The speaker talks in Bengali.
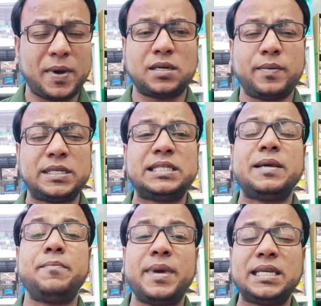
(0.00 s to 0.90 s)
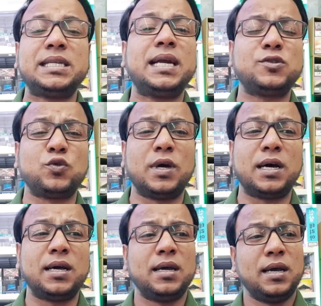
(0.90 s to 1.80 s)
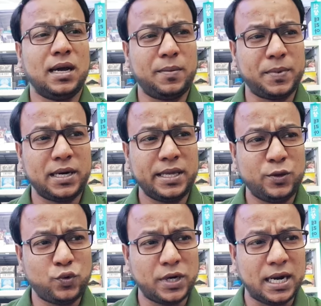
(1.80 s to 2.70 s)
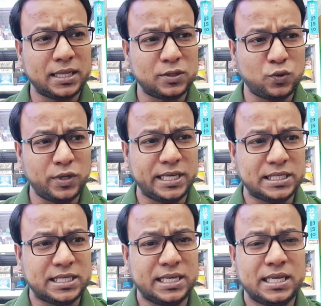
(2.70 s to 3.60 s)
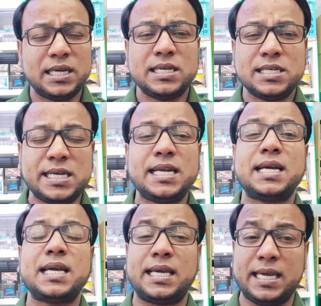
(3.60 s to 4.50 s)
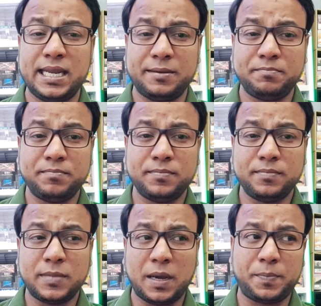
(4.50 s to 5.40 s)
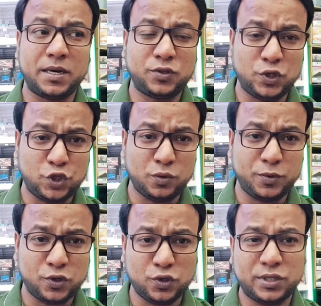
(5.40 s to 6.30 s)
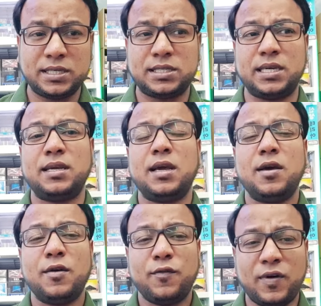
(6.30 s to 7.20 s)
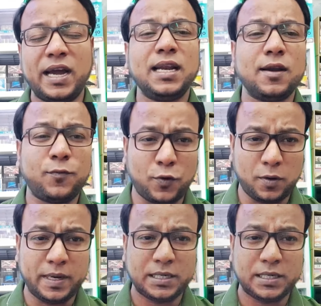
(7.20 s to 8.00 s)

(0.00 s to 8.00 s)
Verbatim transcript: পাশাপাশি যে মেশিনারিজগুলো আপনার ইউক্রেনের হাতে তুলে দিয়েছে সেইটাকে ঘিরে আপনার তৃতীয় বিশ্বযুদ্ধের যেই ফাইনাল ফর্মেট